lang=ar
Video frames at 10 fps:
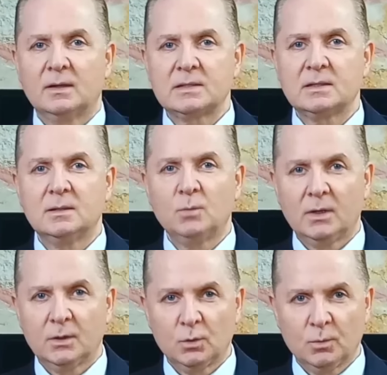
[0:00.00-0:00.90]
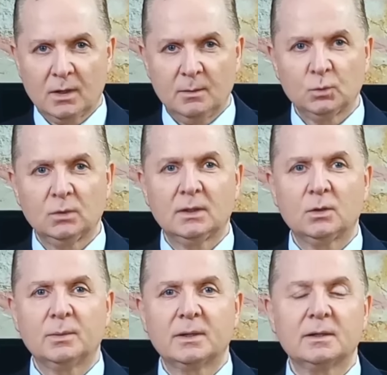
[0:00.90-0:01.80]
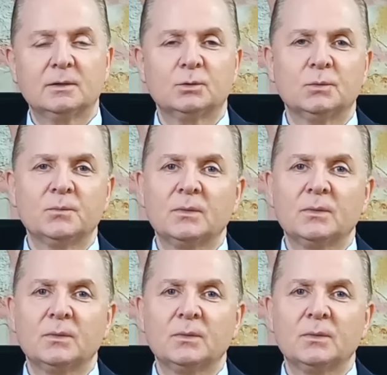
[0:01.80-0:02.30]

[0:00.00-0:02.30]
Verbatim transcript: السلام عليكم ورحمة الله وبركاته